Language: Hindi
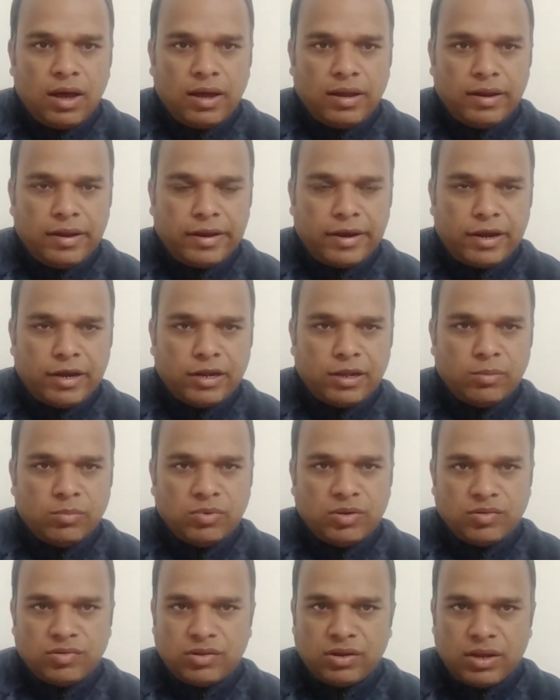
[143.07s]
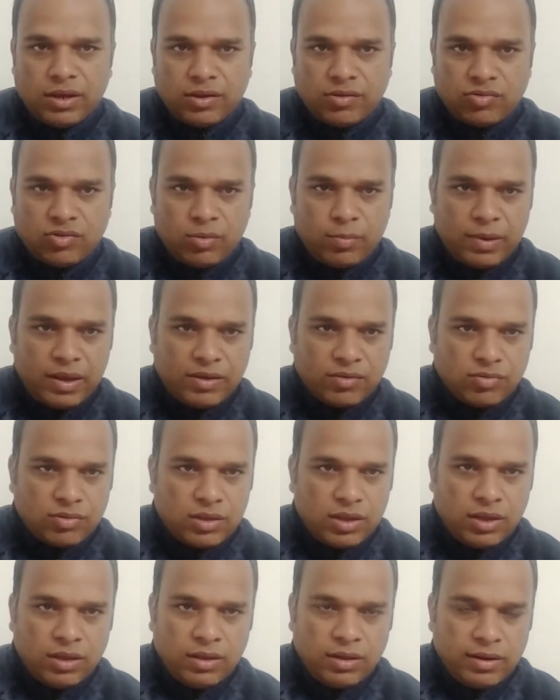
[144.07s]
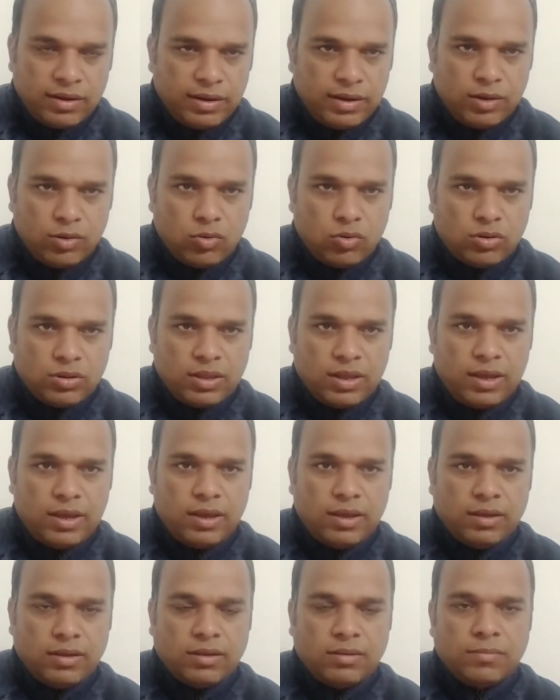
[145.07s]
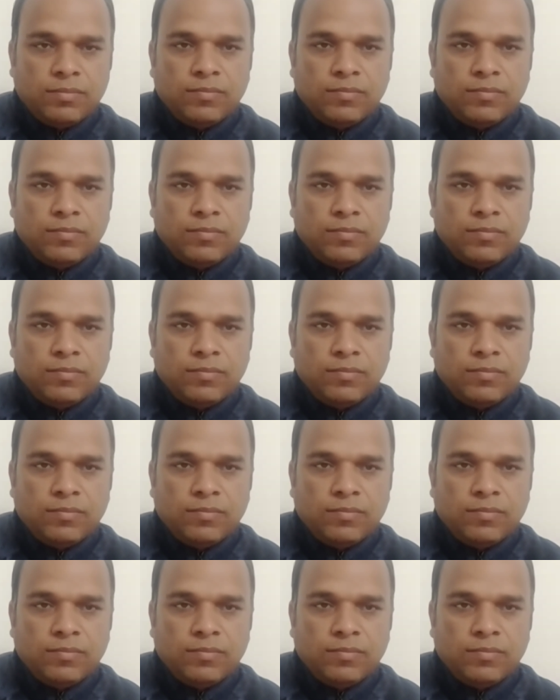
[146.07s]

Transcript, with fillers: हर एक एटीएम किसी न किसी बैंक से लिंक होता है